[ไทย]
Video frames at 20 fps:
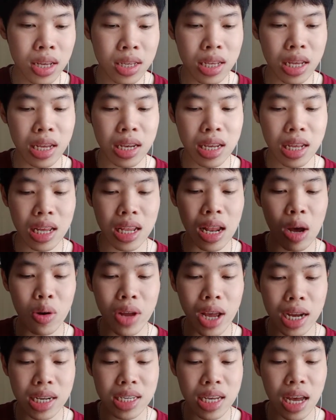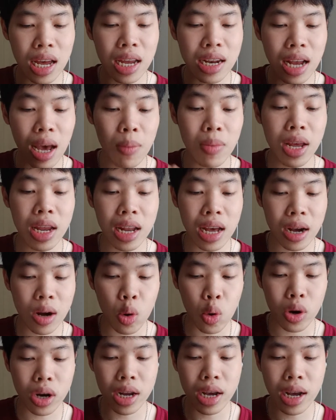สิ่งที่เราอยากจะทำในอนาค
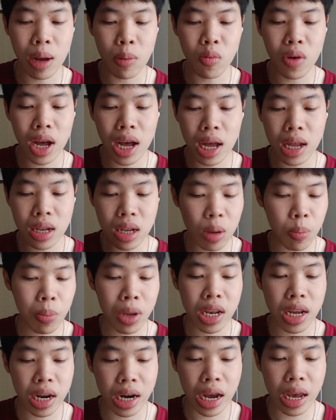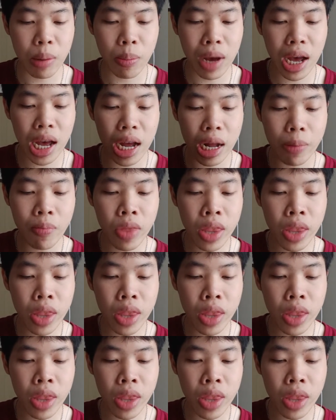ตนะครับว่าจะเป็นอย่างไรบ้าง